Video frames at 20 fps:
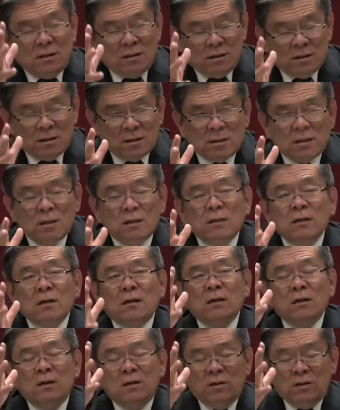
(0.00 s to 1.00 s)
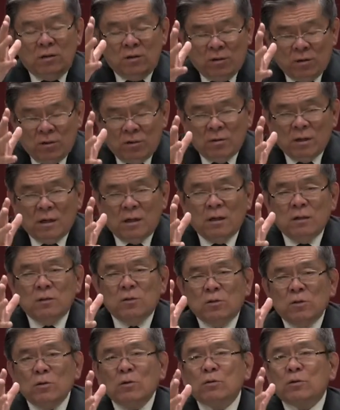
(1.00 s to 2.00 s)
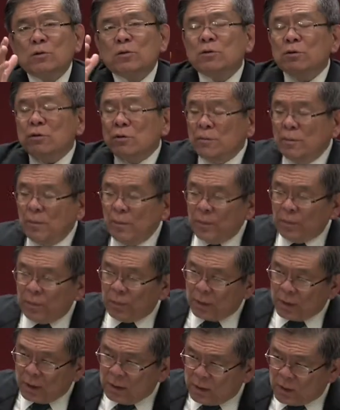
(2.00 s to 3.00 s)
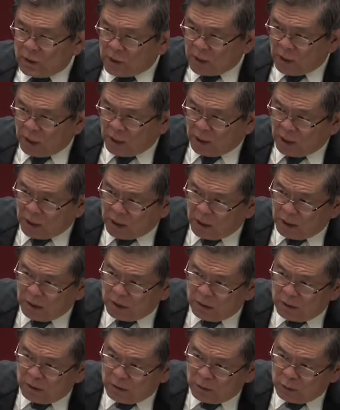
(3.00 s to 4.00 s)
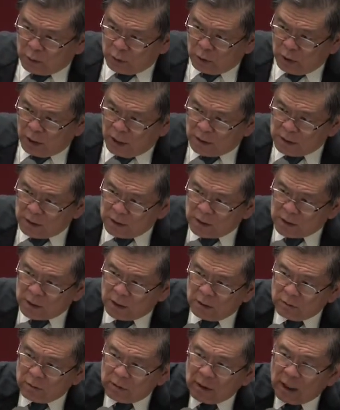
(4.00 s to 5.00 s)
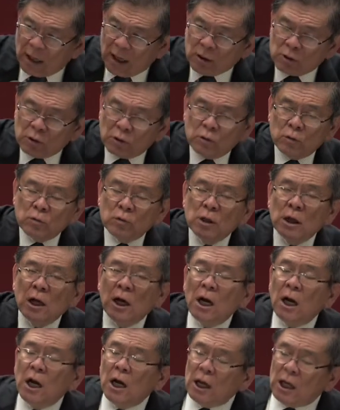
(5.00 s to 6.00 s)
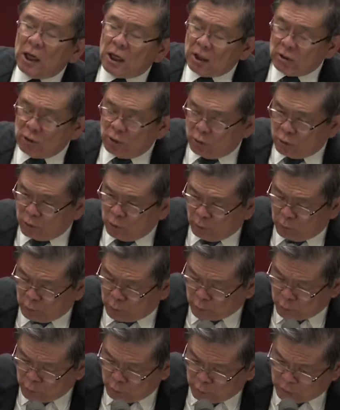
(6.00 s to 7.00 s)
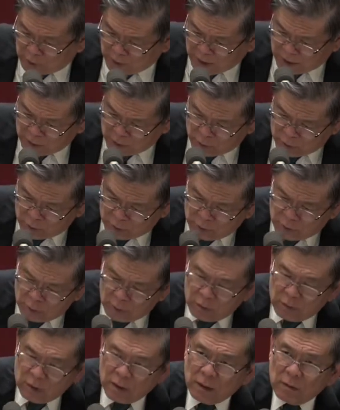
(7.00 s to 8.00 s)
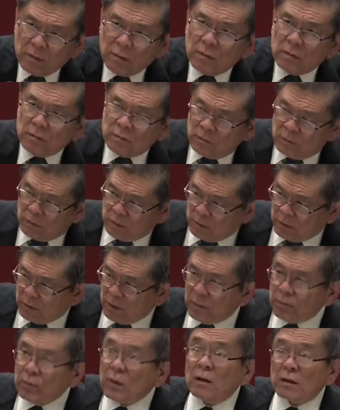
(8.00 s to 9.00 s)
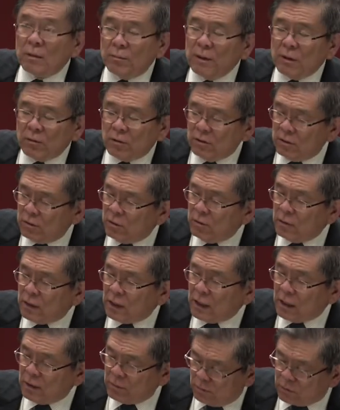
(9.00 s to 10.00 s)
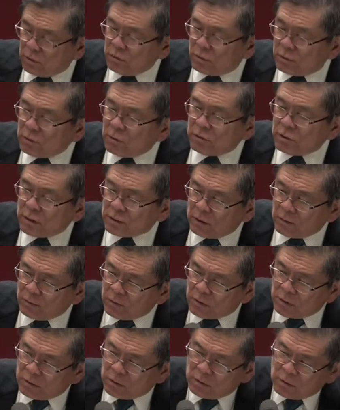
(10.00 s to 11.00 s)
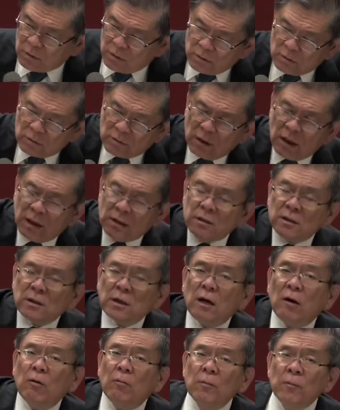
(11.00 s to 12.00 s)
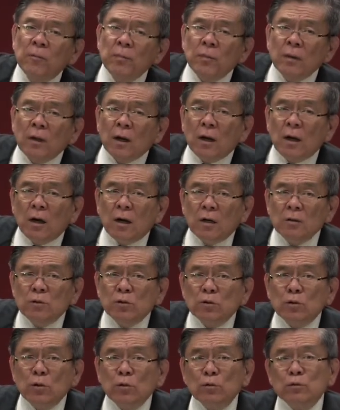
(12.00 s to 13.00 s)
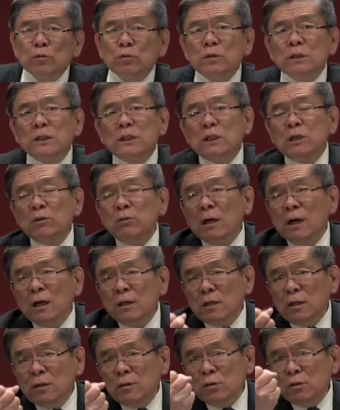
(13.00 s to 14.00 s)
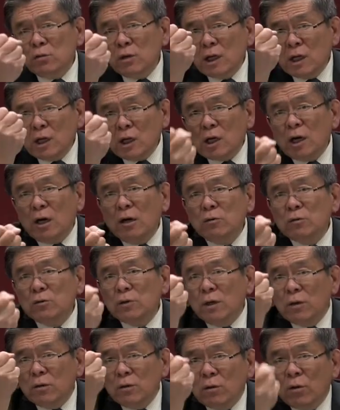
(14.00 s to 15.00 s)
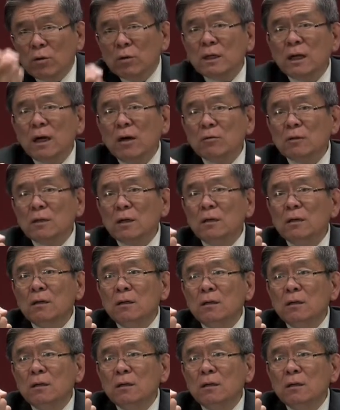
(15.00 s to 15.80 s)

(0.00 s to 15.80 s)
新的、永远的，就是整个创造大功和救赎大功啊，当然包括护理的，就最重要子，创造和救赎计划的最高、最荣耀的